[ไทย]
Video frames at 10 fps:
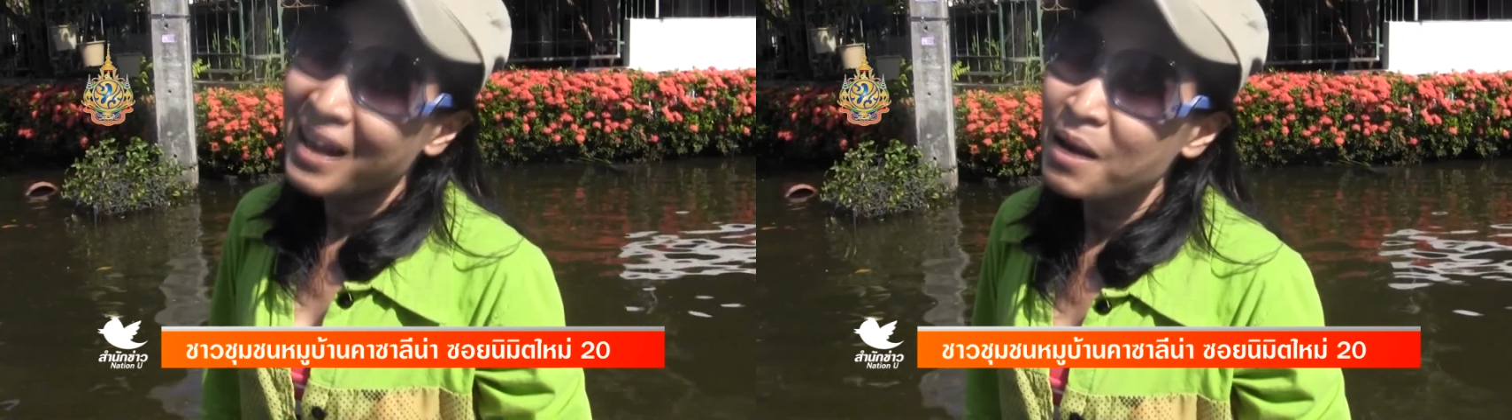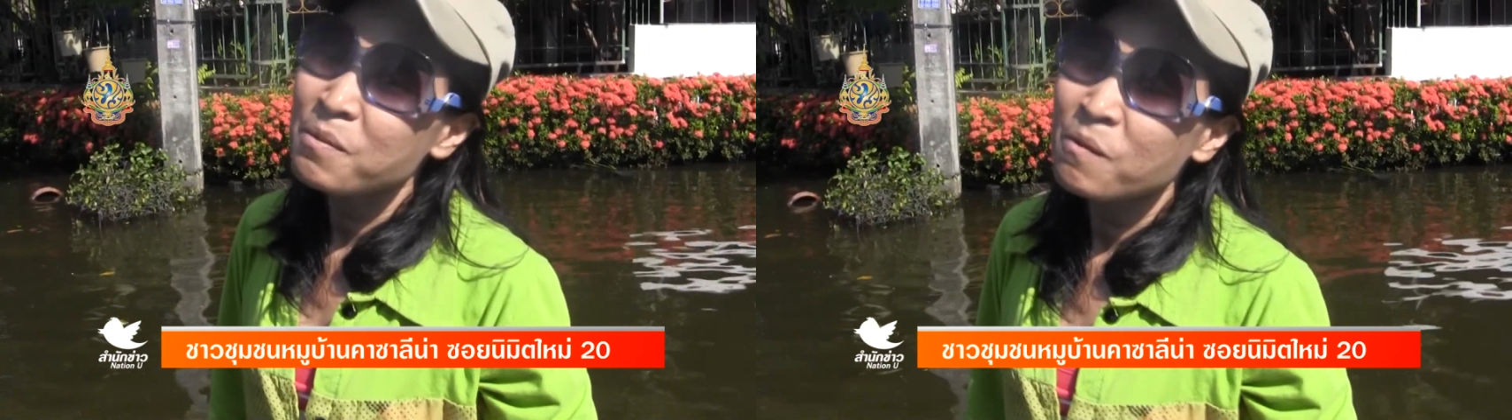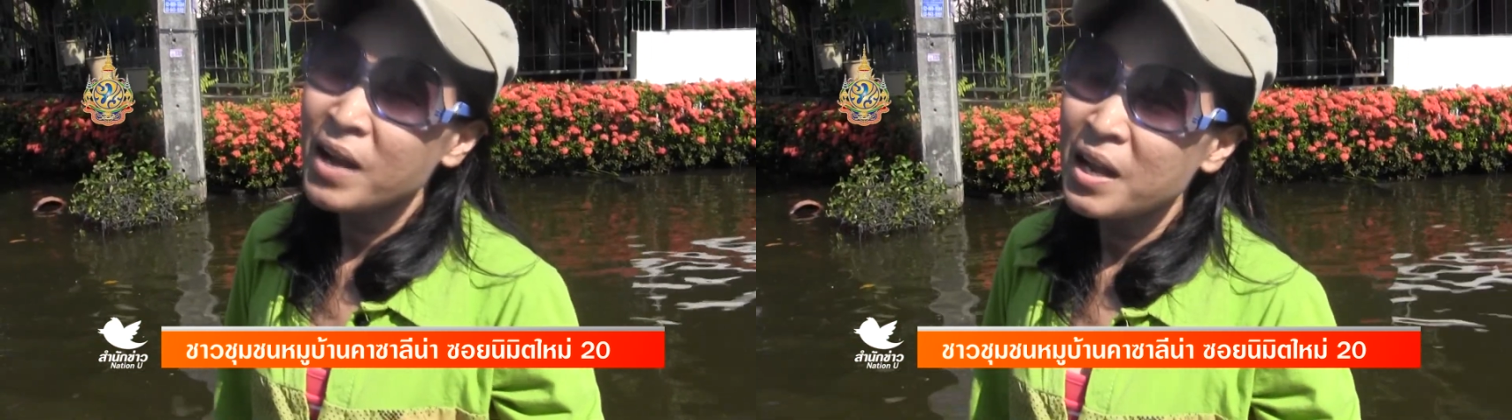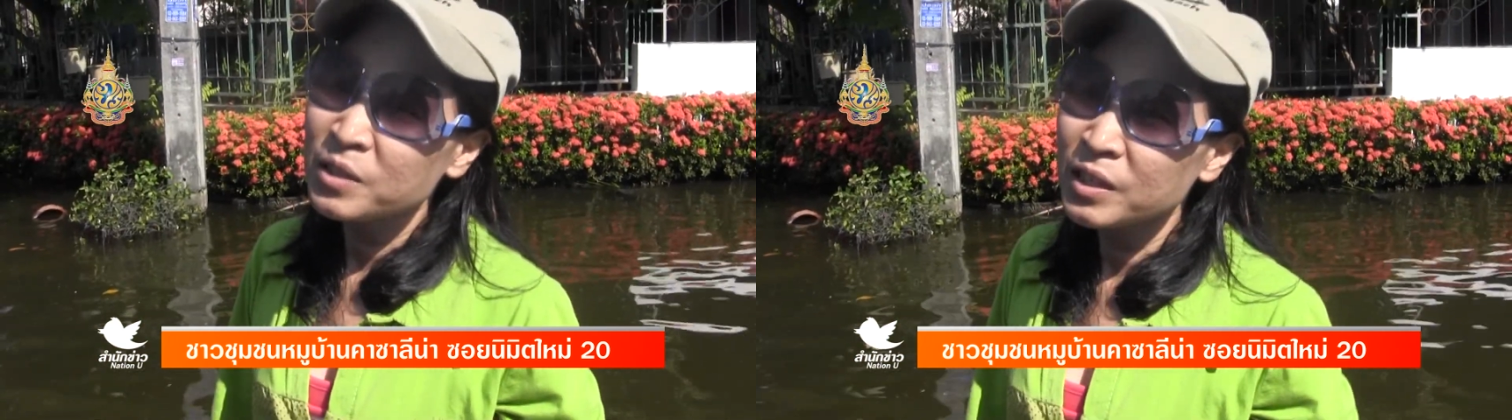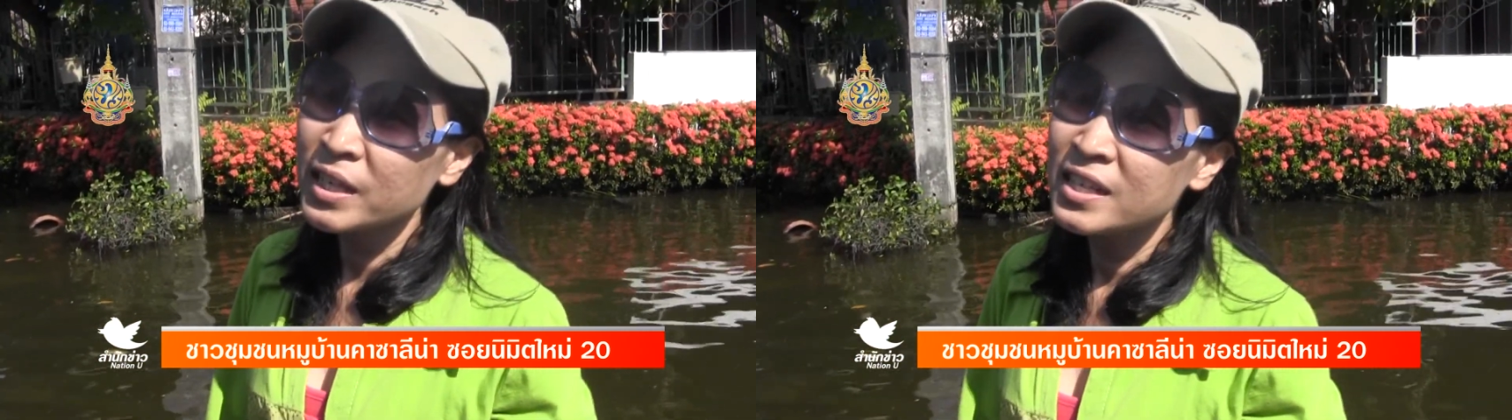ค่ะ เพราะว่า
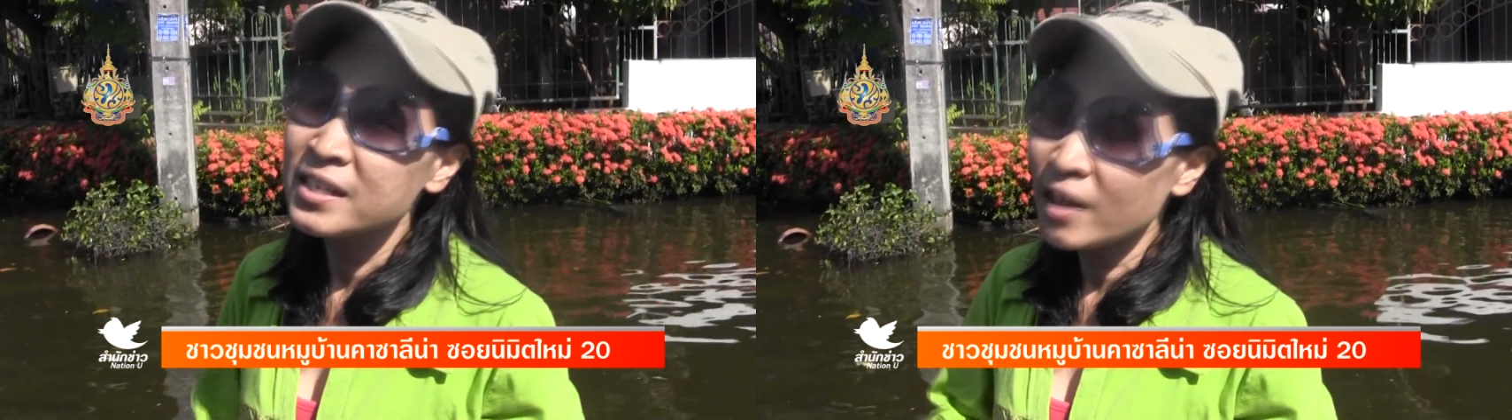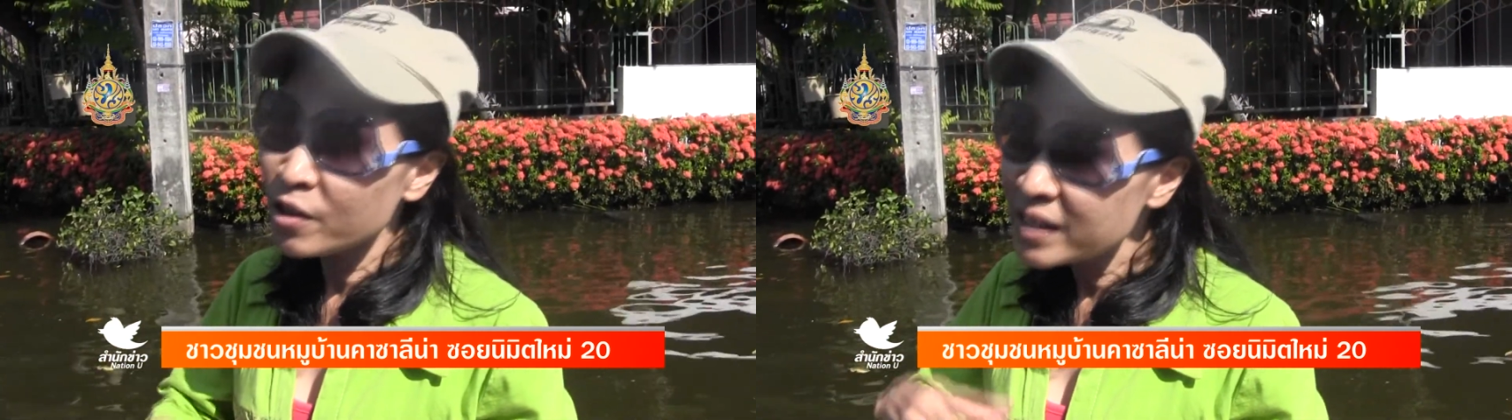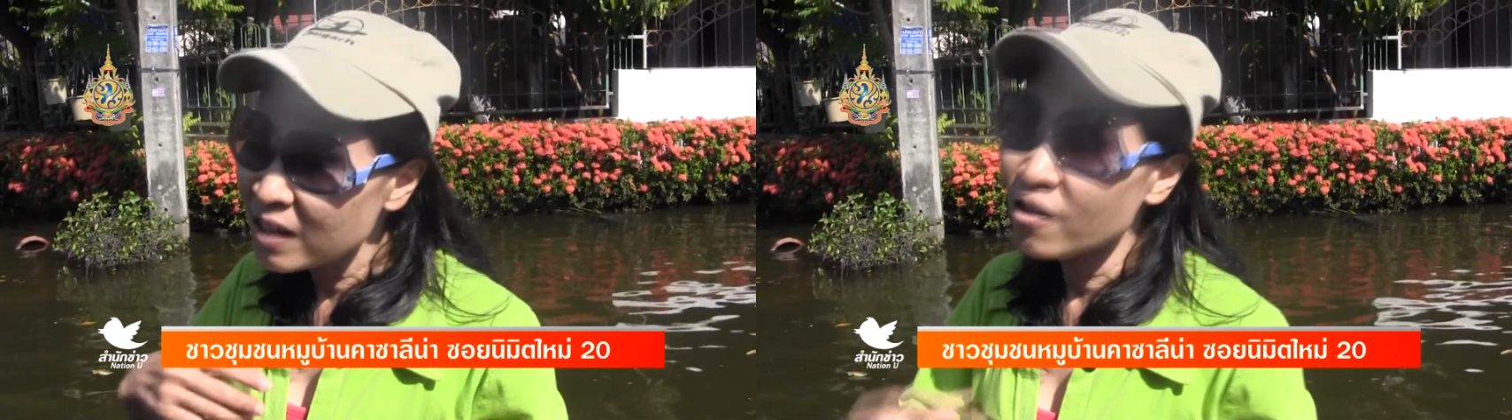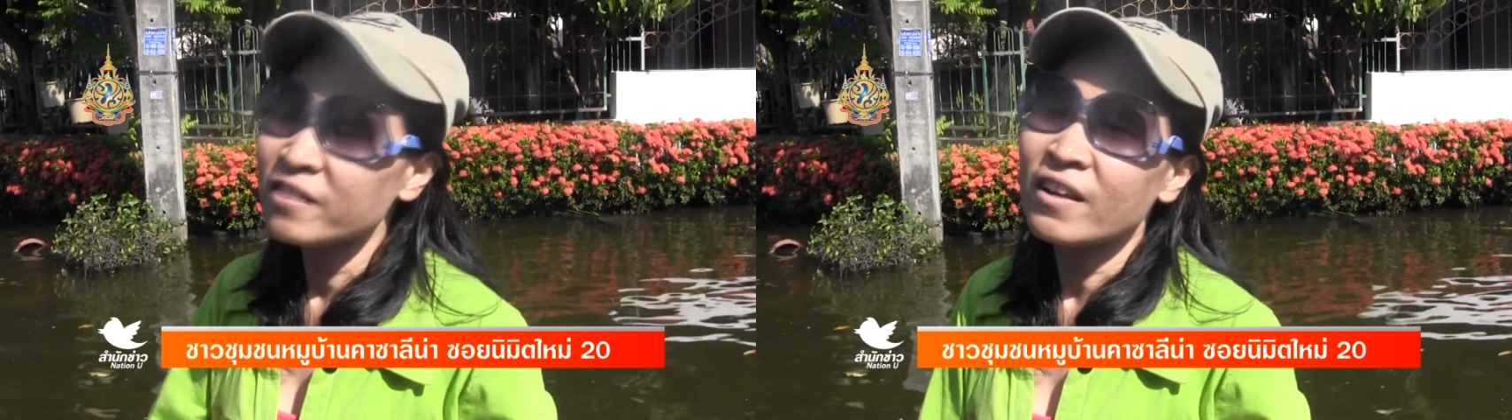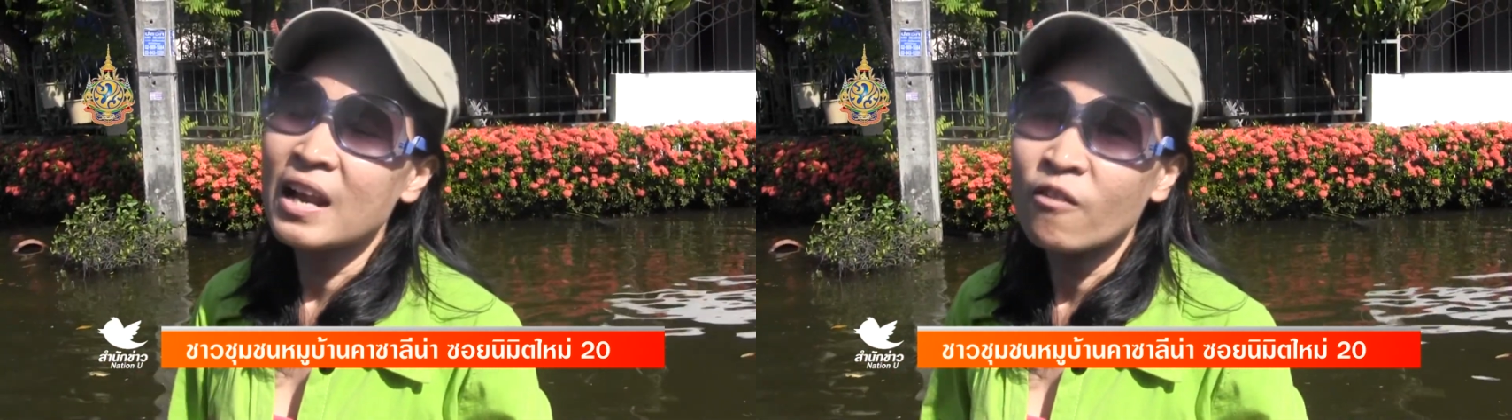ที่อื่นเขาเดือดร้อน
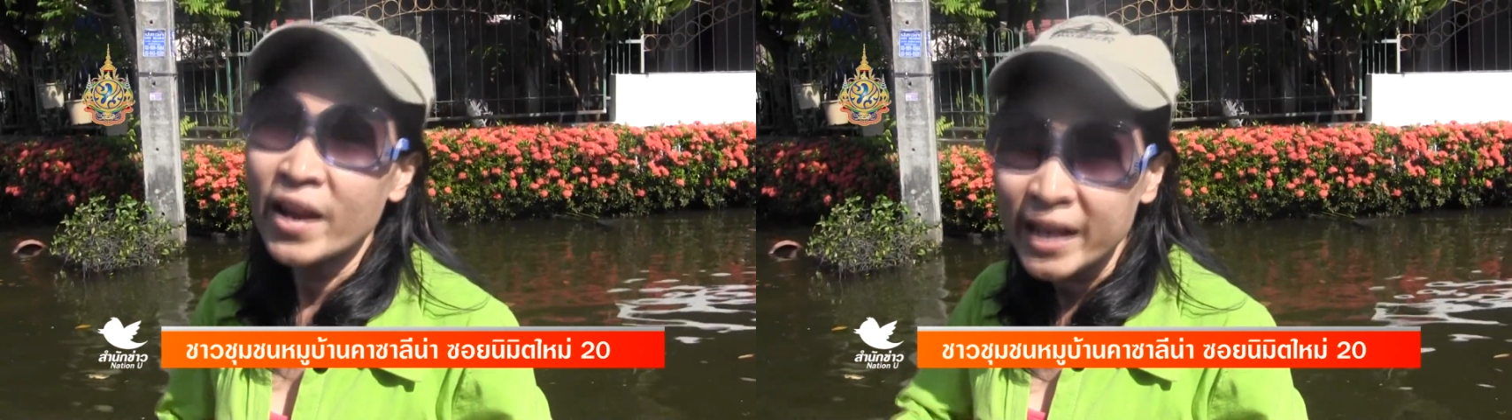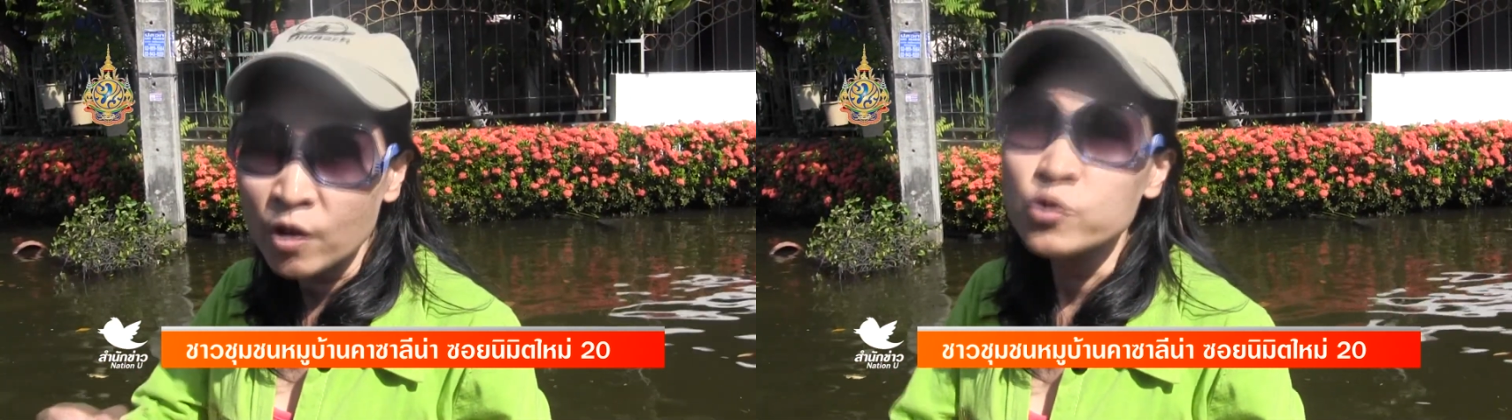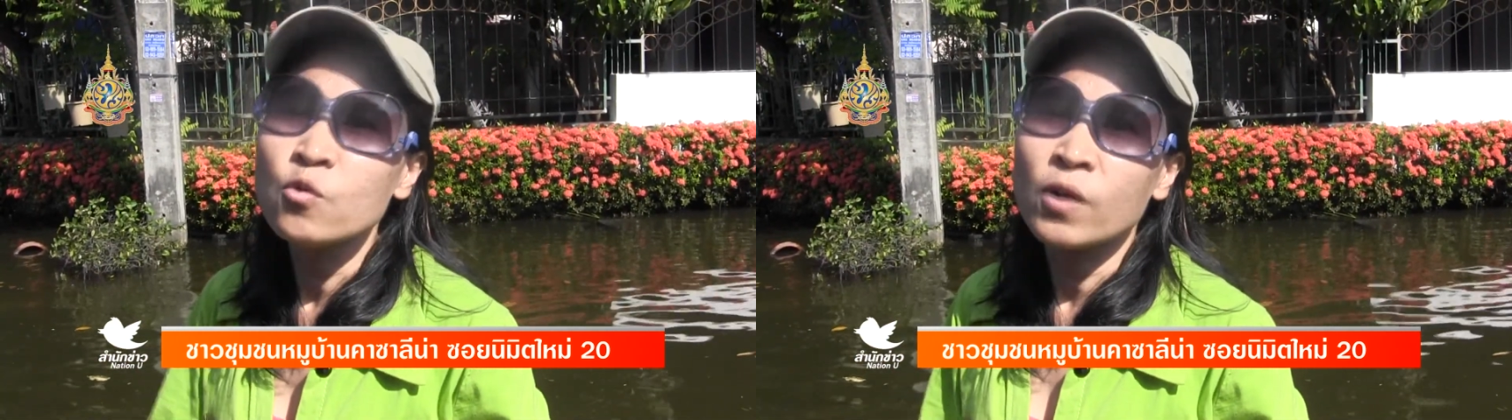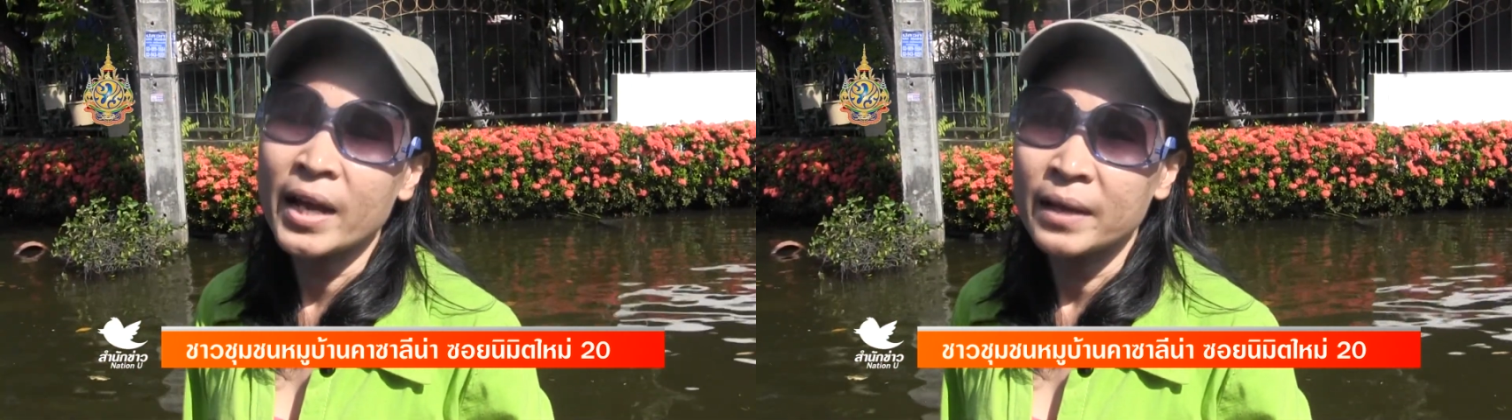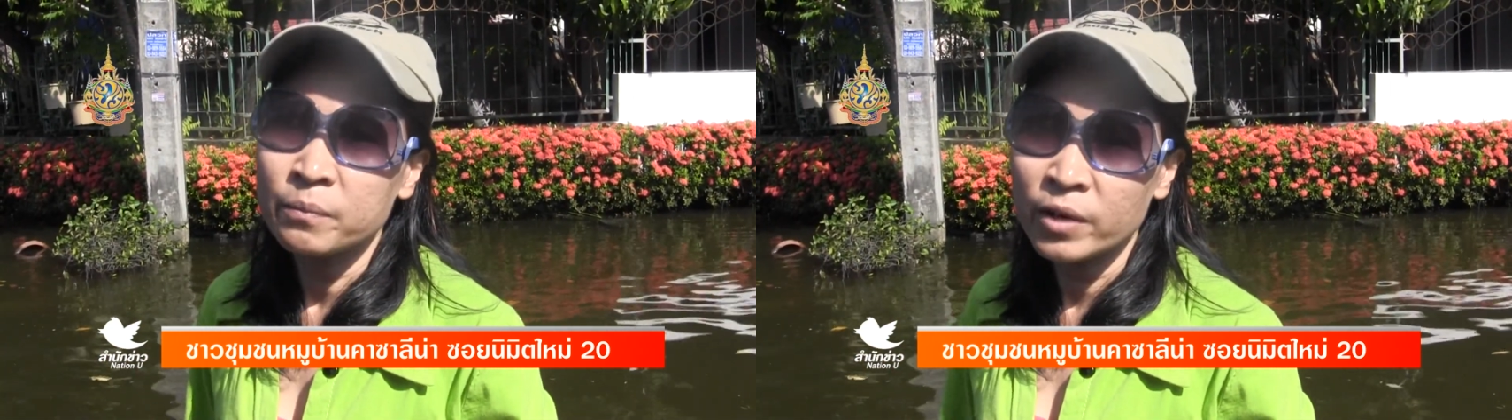กว่าเราก็ให้เขาอยู่ค่ะ